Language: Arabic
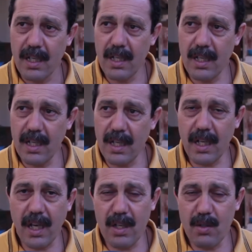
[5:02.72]
آه
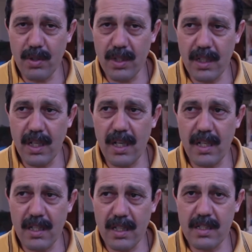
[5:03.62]
القانوني
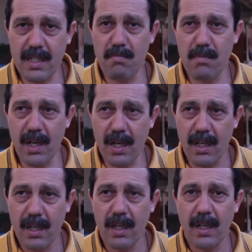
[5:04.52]
الذي تم
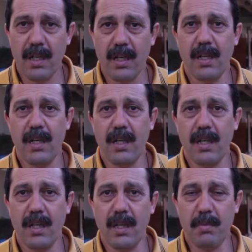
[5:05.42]

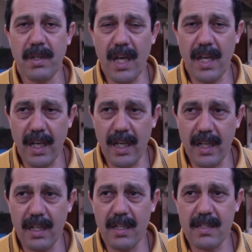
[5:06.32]
آه بناء
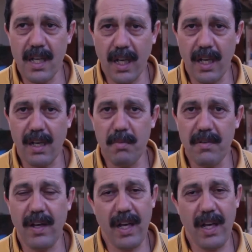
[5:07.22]
عليه تأخير الملف على